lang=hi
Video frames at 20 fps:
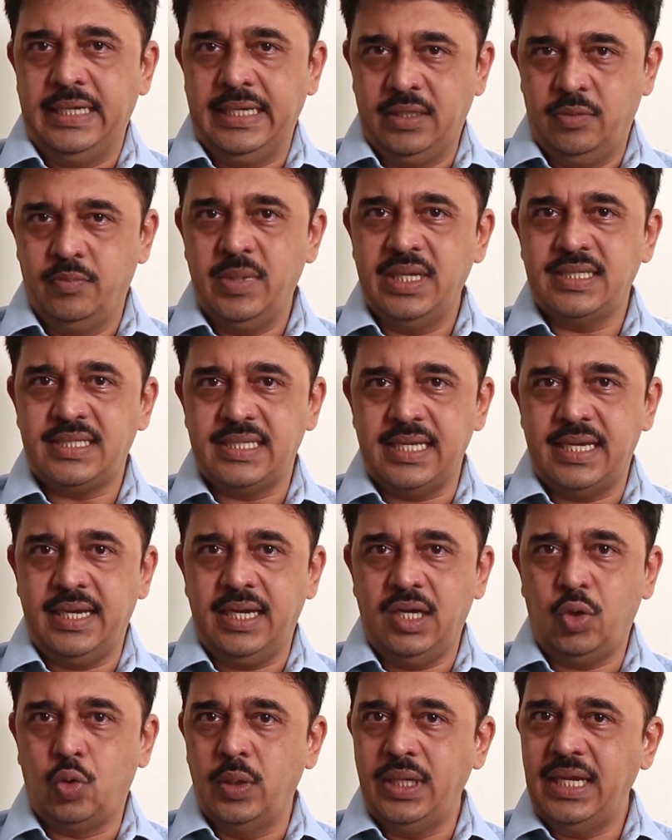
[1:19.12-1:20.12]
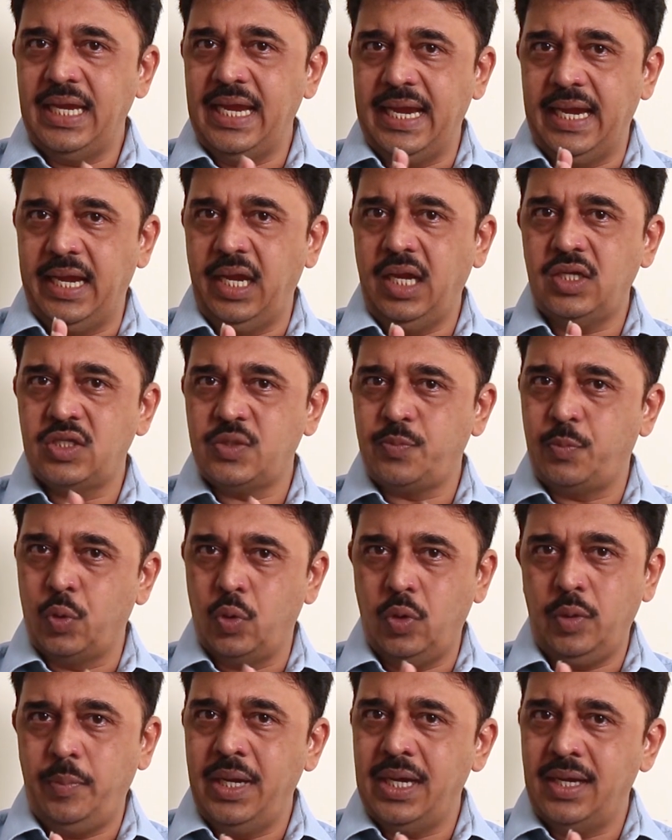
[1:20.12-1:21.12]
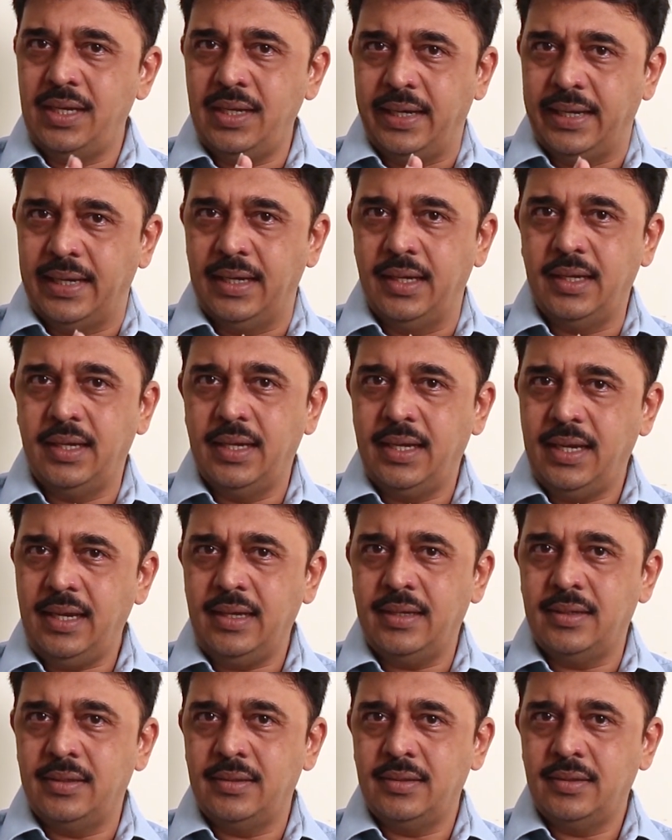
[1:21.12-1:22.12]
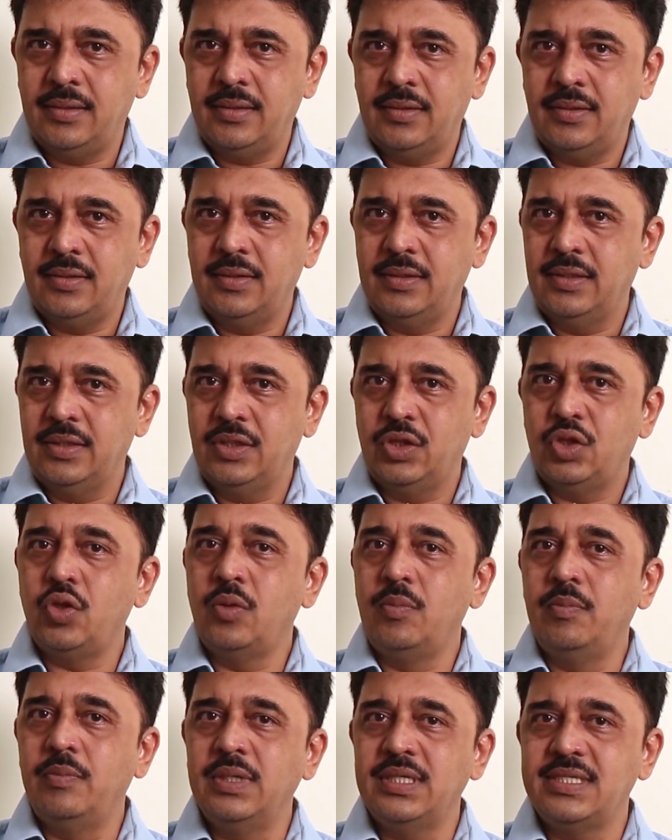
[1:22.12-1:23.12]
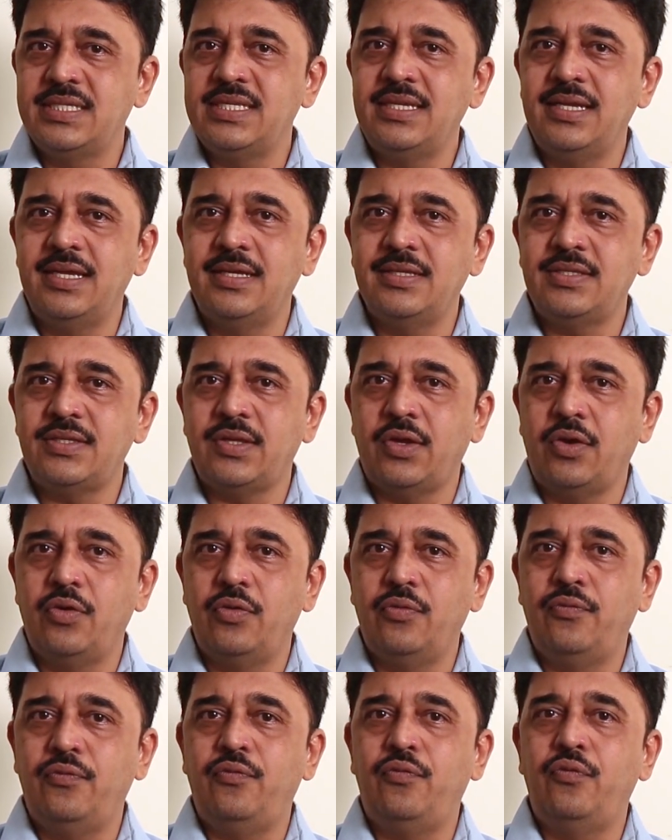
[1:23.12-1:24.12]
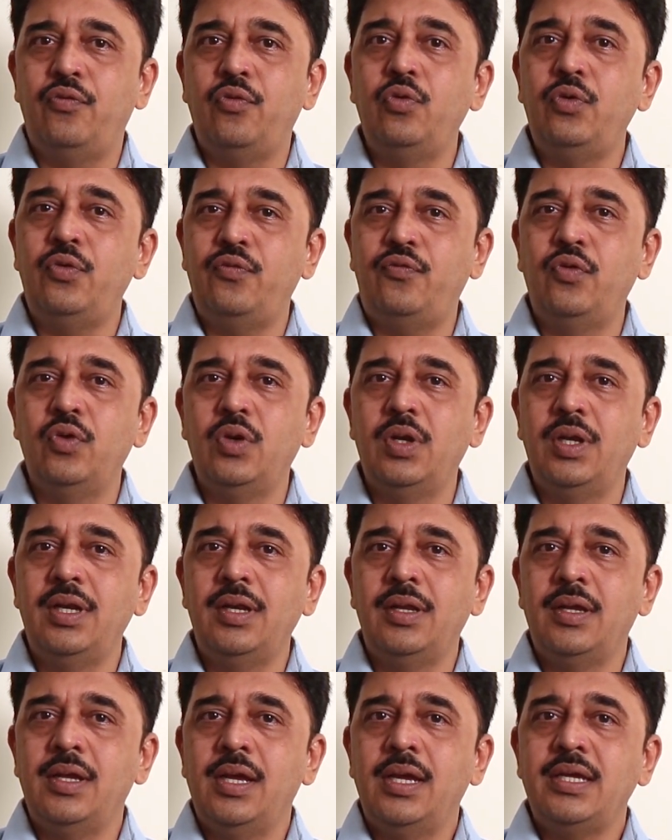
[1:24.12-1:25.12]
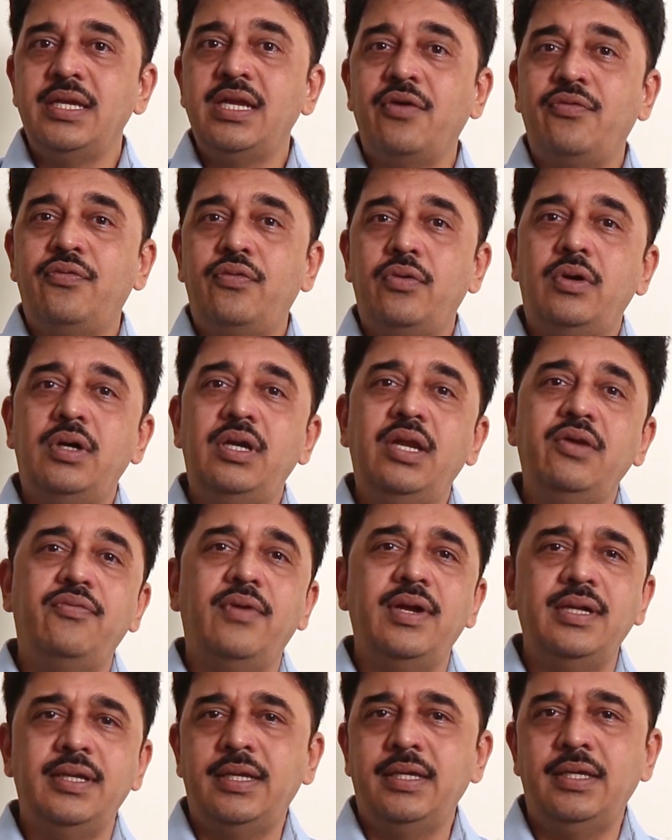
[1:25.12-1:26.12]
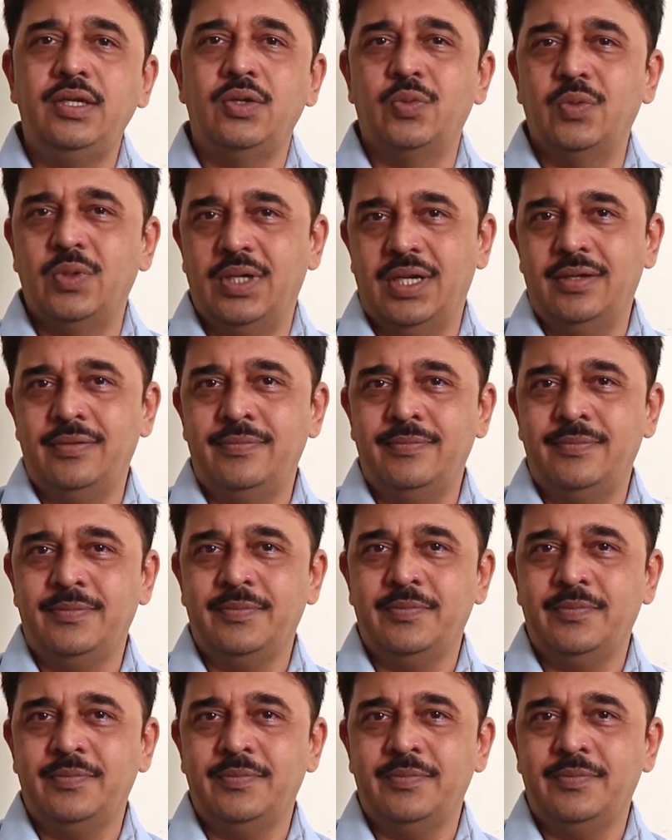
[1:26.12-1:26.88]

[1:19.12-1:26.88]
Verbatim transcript: इनमें से कोई एक स्पोक भी अगर हिल गया तो बिजनेस फ्रूटफुल या फ्रुक्टिफाई नहीं होगा